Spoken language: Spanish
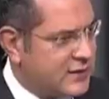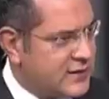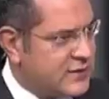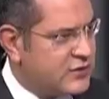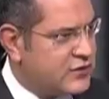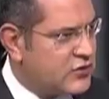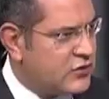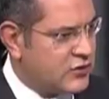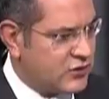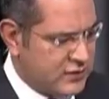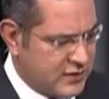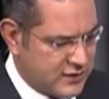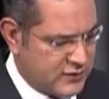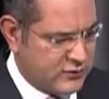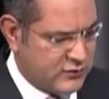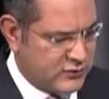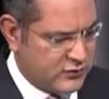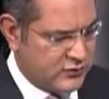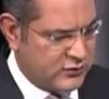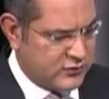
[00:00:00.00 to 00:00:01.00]
atención de
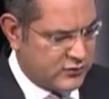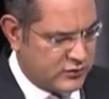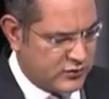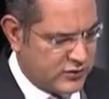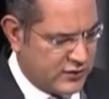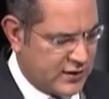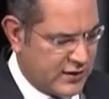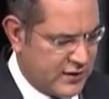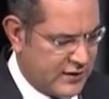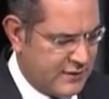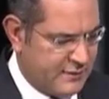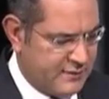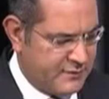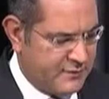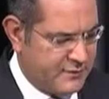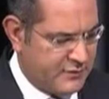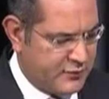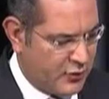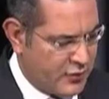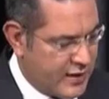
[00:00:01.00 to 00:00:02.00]
estos eh,
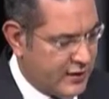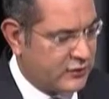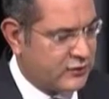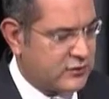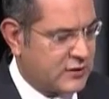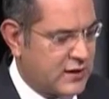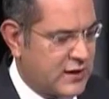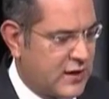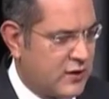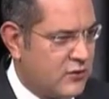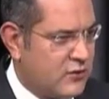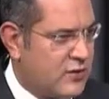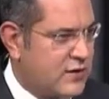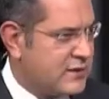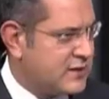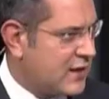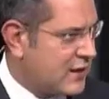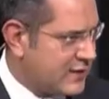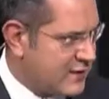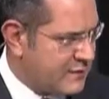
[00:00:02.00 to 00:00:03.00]
proyectos
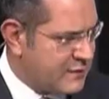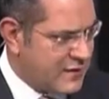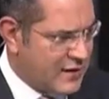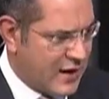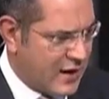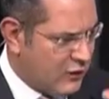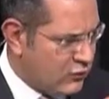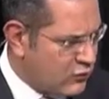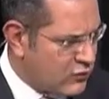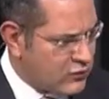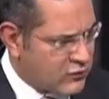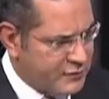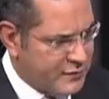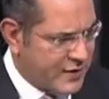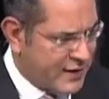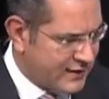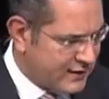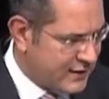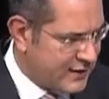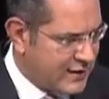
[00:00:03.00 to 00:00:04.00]
ganadores. Ah, dime alguno
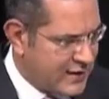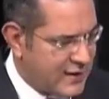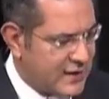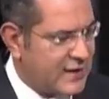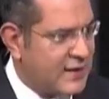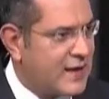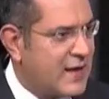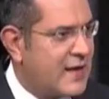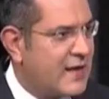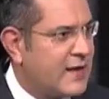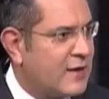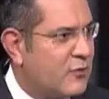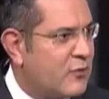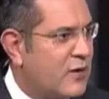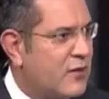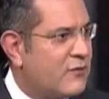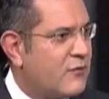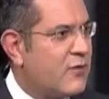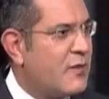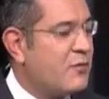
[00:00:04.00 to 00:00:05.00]
para tener idea de
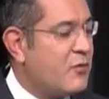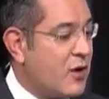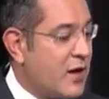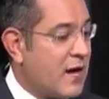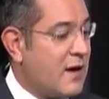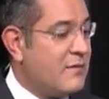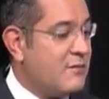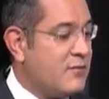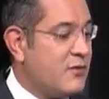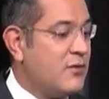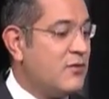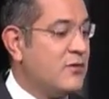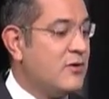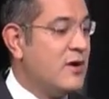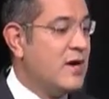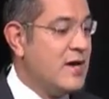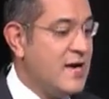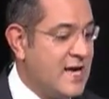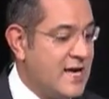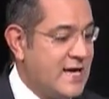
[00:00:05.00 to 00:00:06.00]
cuál fue, por
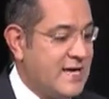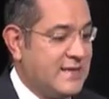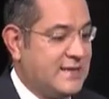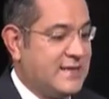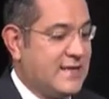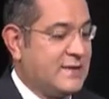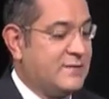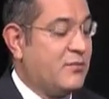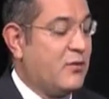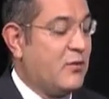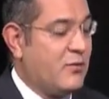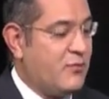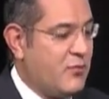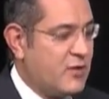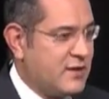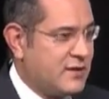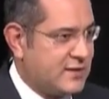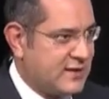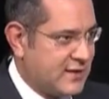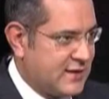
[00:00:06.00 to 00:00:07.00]
ejemplo, estas
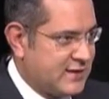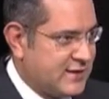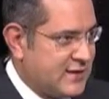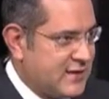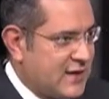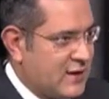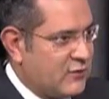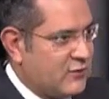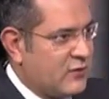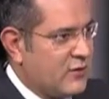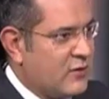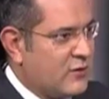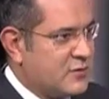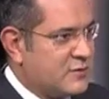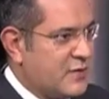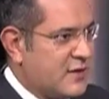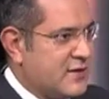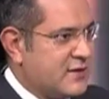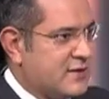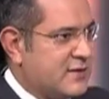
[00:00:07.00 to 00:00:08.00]
propuestas de algunos de
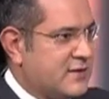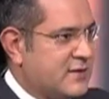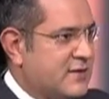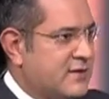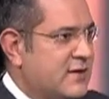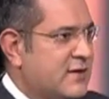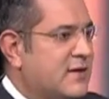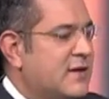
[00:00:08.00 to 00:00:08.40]
los países.